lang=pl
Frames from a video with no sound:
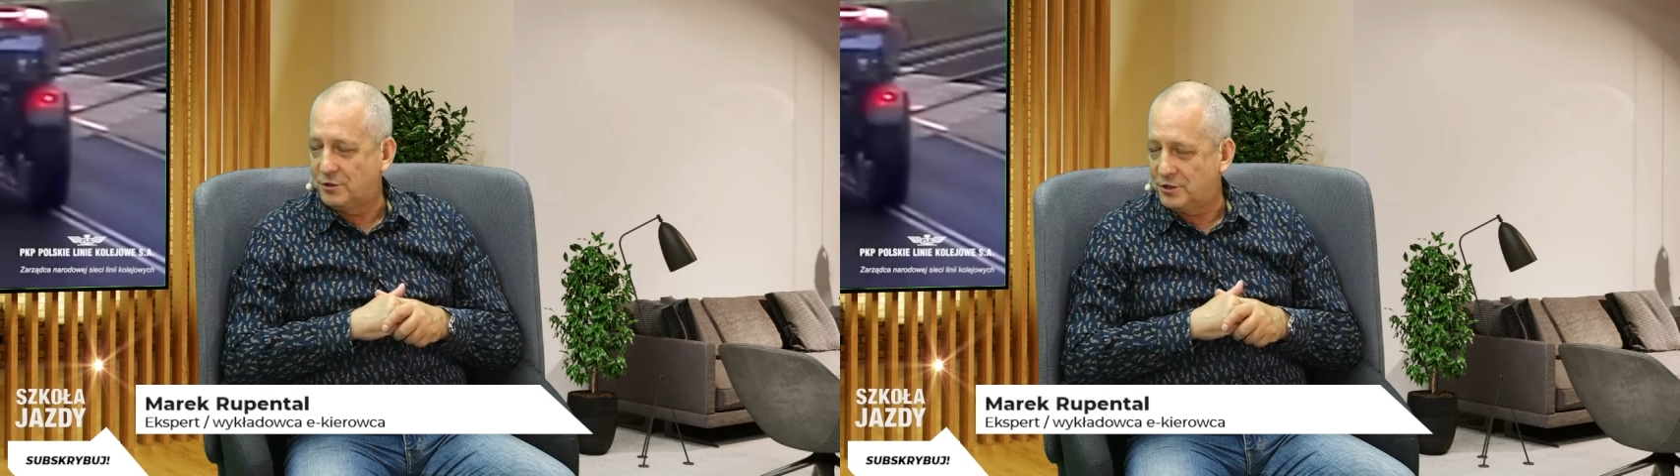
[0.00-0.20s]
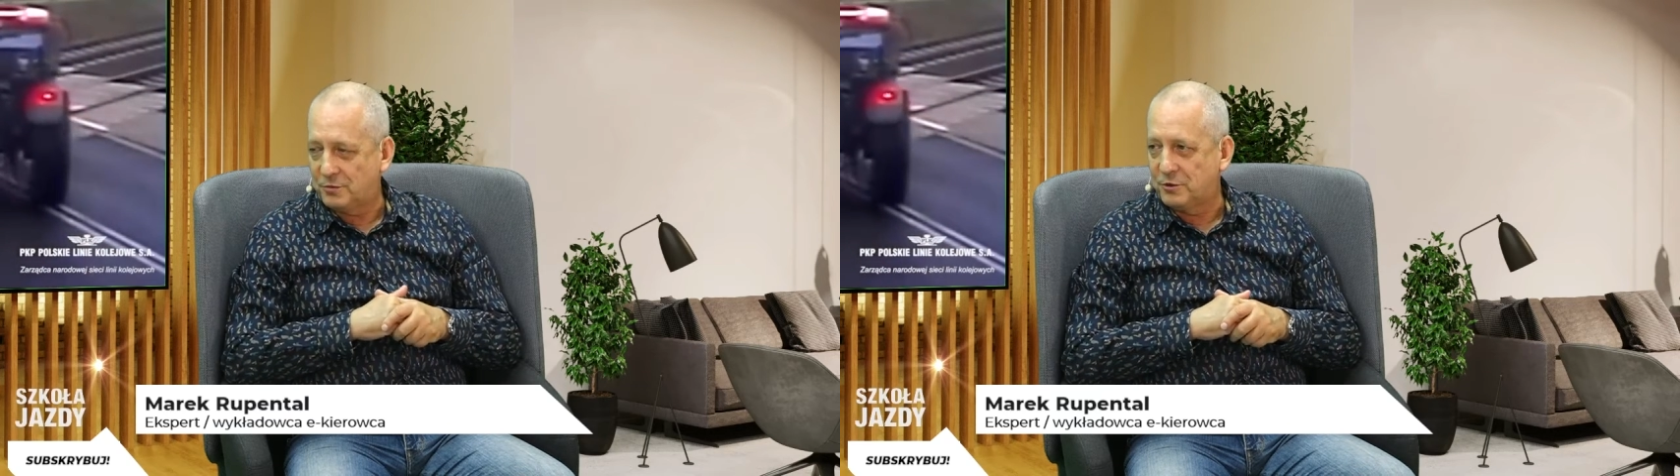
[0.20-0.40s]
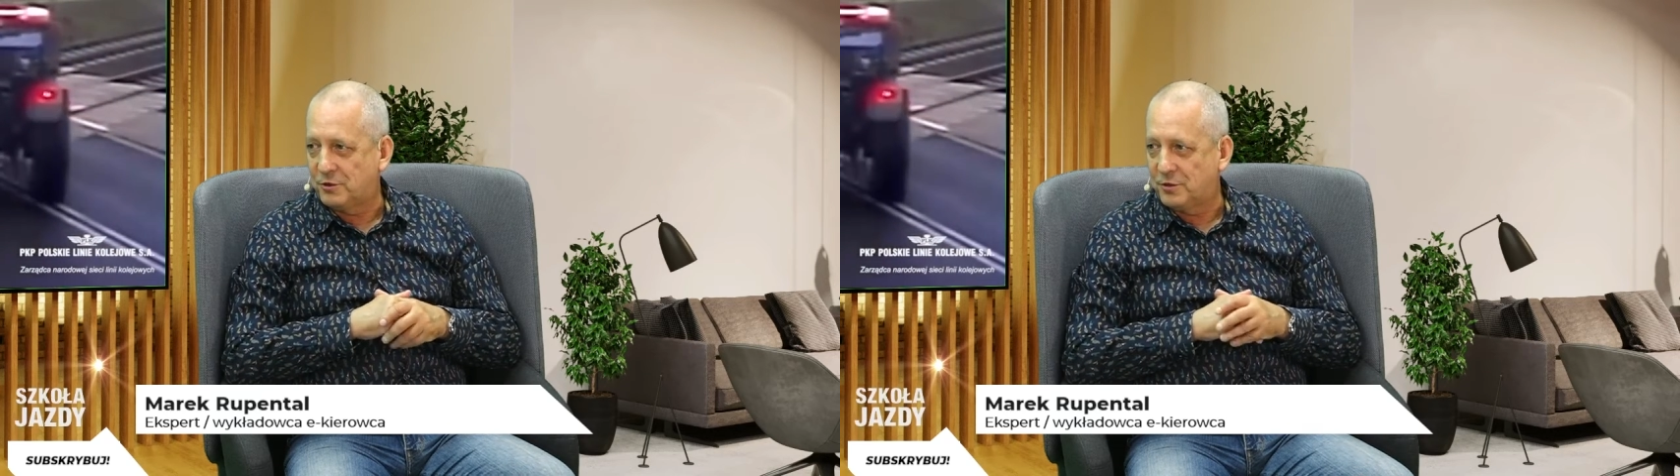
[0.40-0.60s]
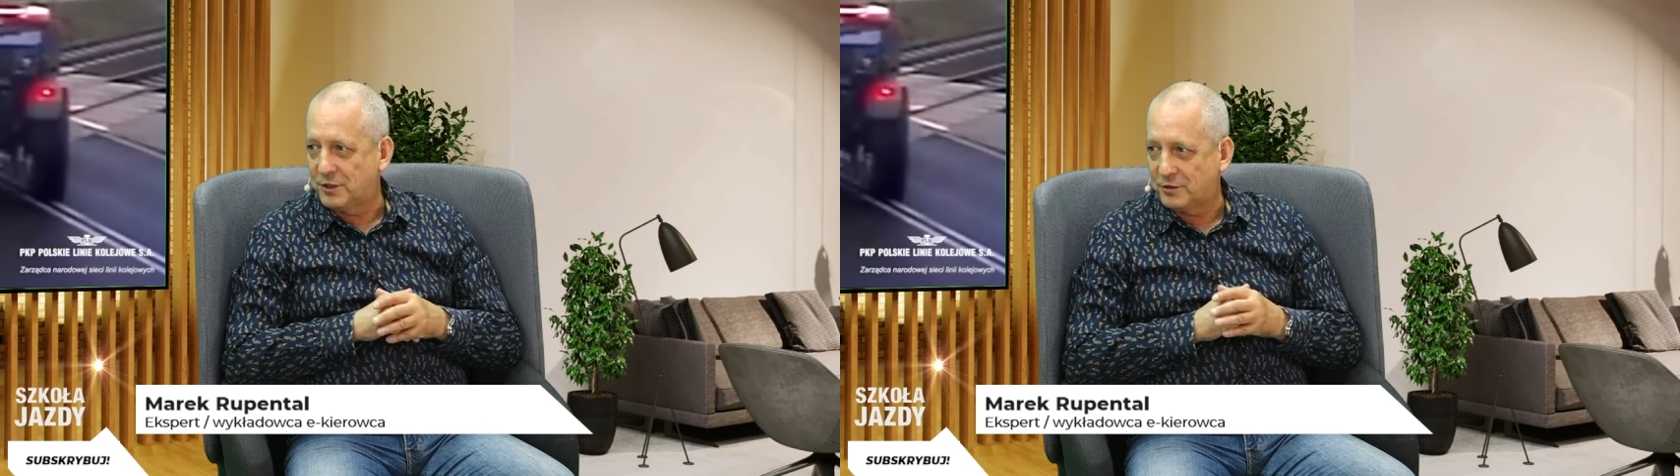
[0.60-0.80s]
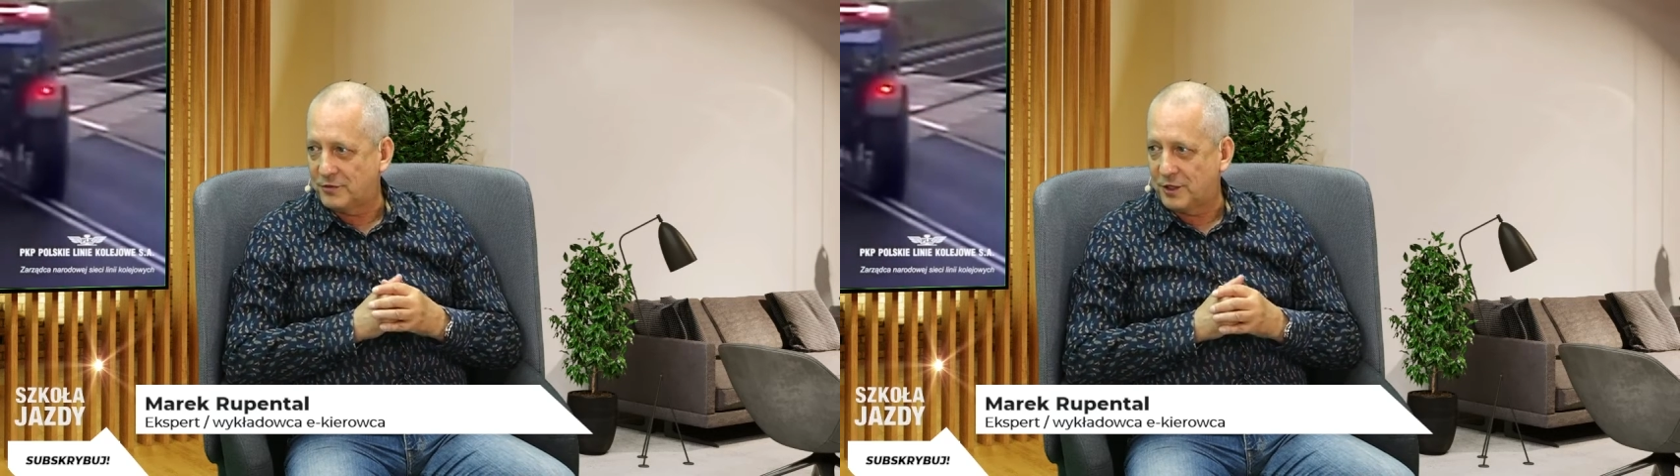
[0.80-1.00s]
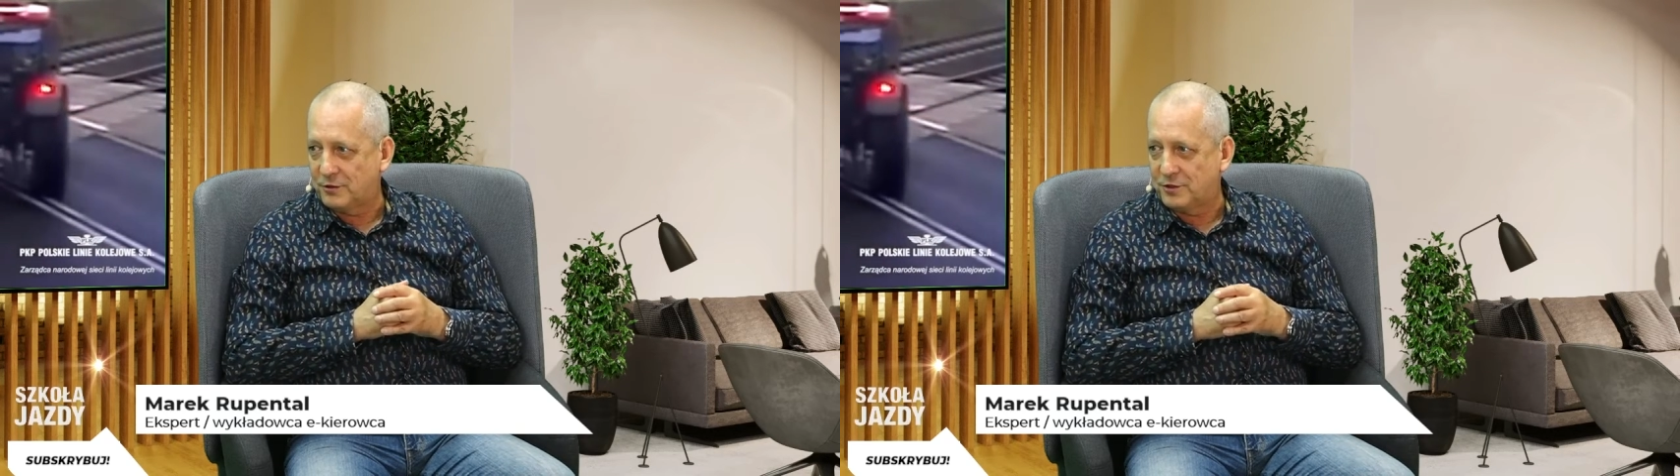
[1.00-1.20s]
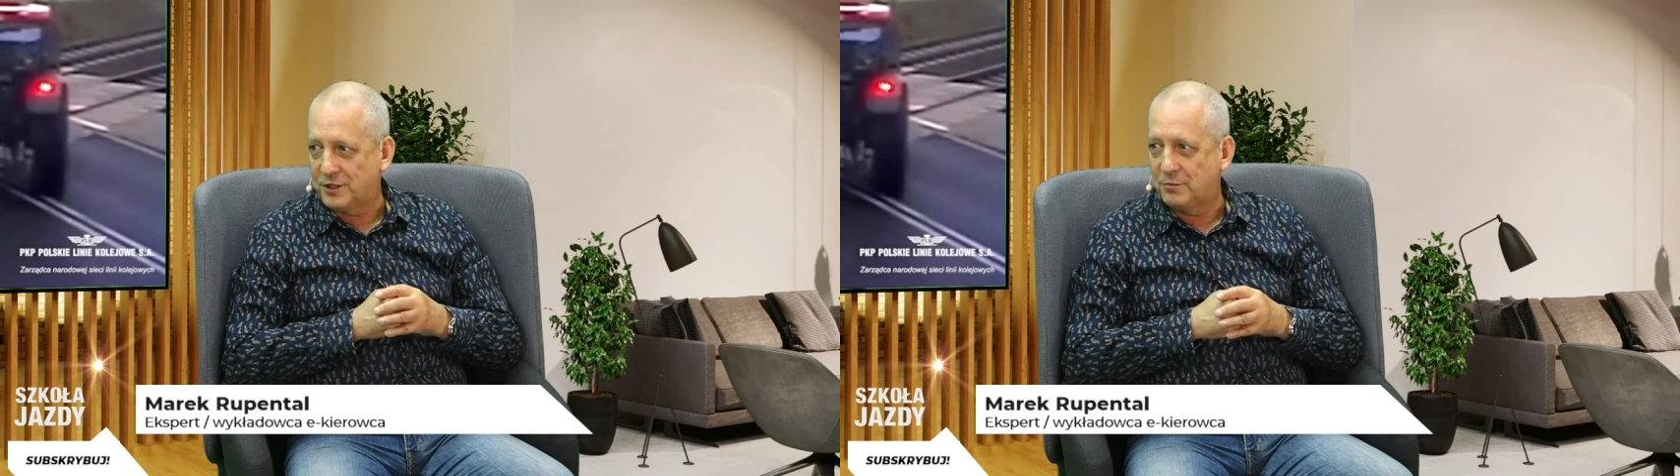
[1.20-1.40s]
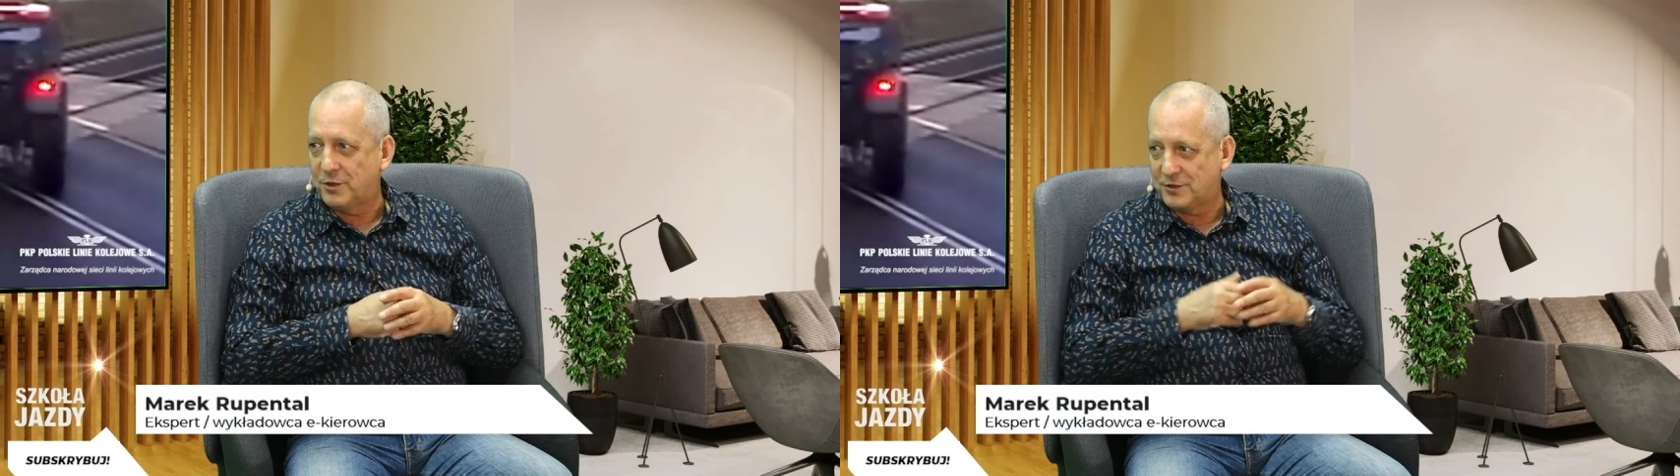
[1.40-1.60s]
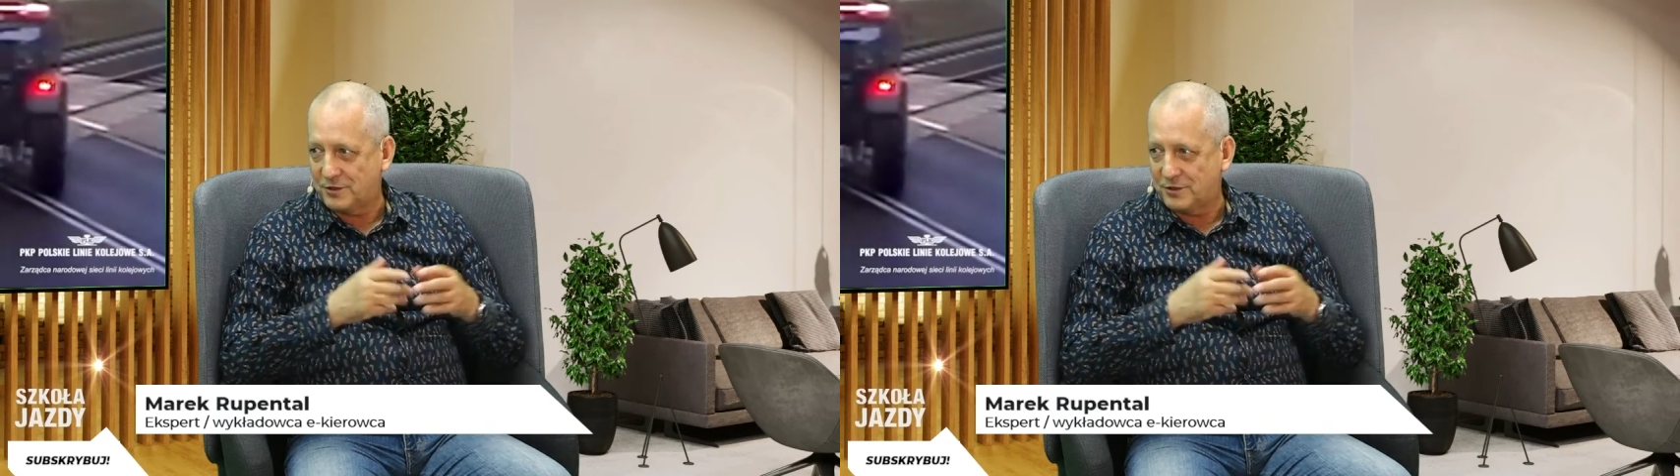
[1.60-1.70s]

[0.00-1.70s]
7 km na godzinę bez